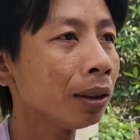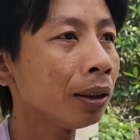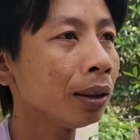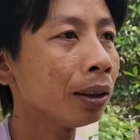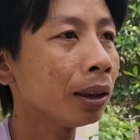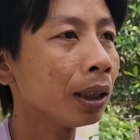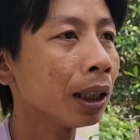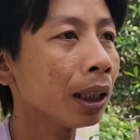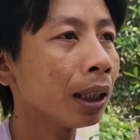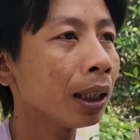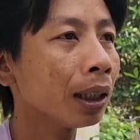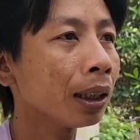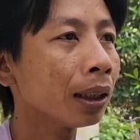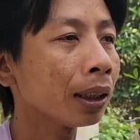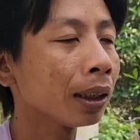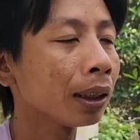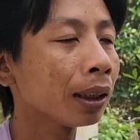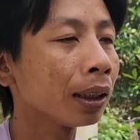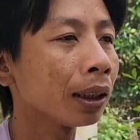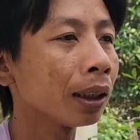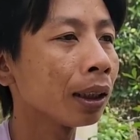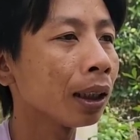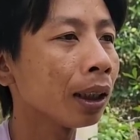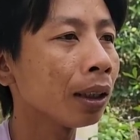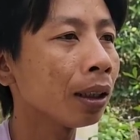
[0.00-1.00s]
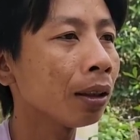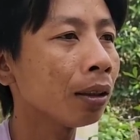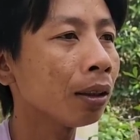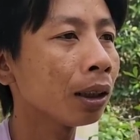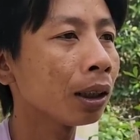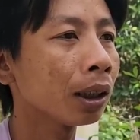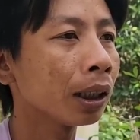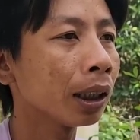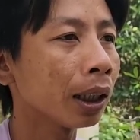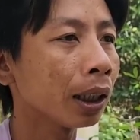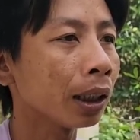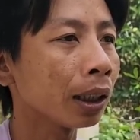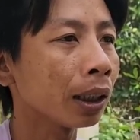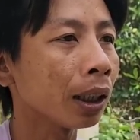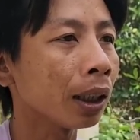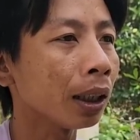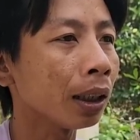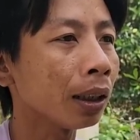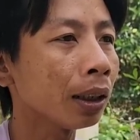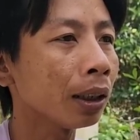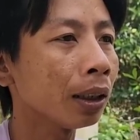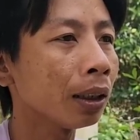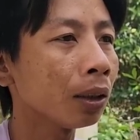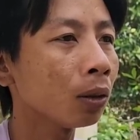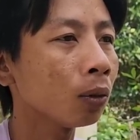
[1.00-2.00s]
với ừ. cha thì ở đó thì gần
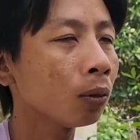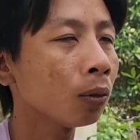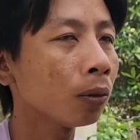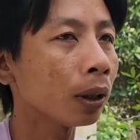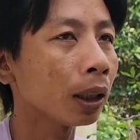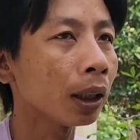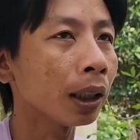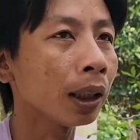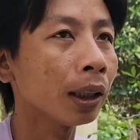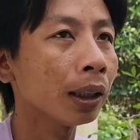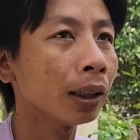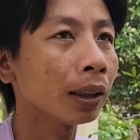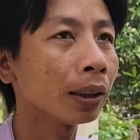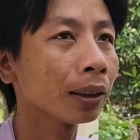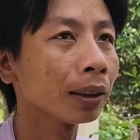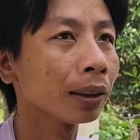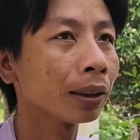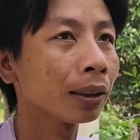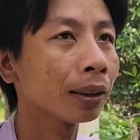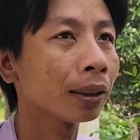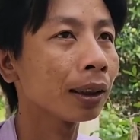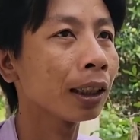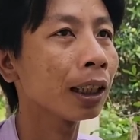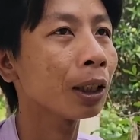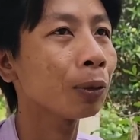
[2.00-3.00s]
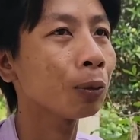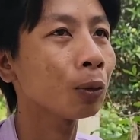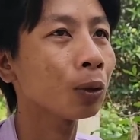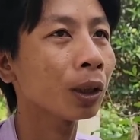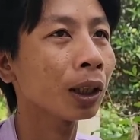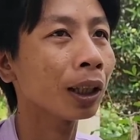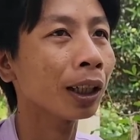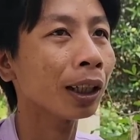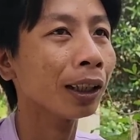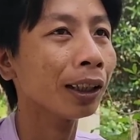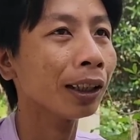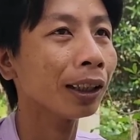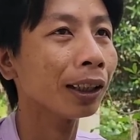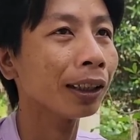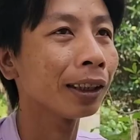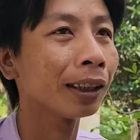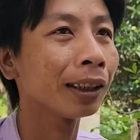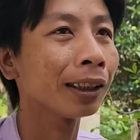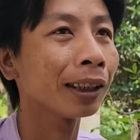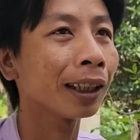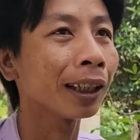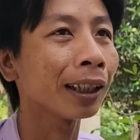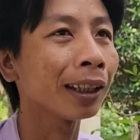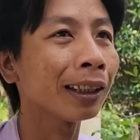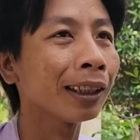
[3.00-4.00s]
chợ thì nó cũng khỏe cha muốn ăn gì
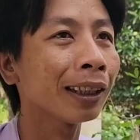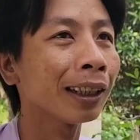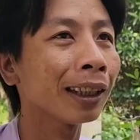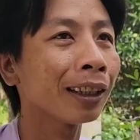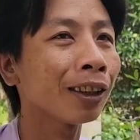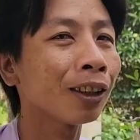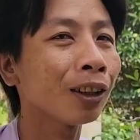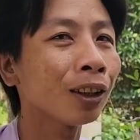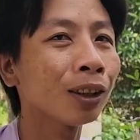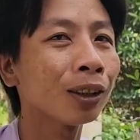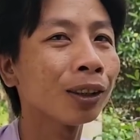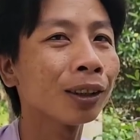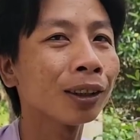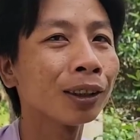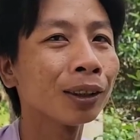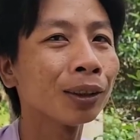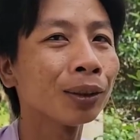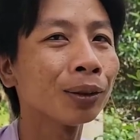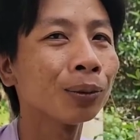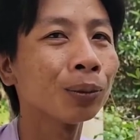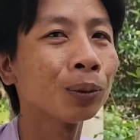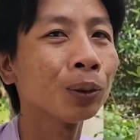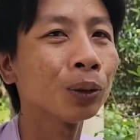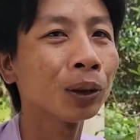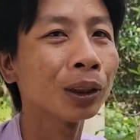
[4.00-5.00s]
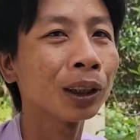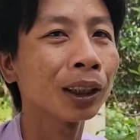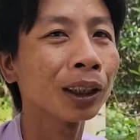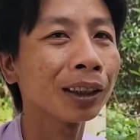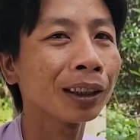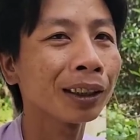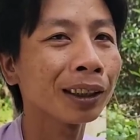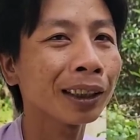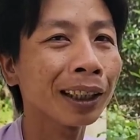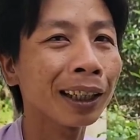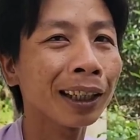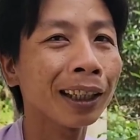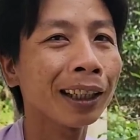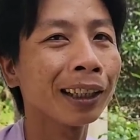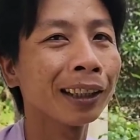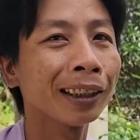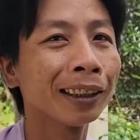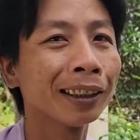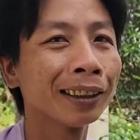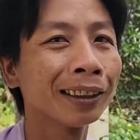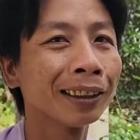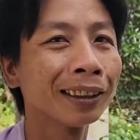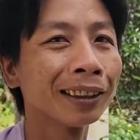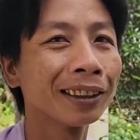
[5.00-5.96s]
thì chạy ra đó ờ, mua về cho cha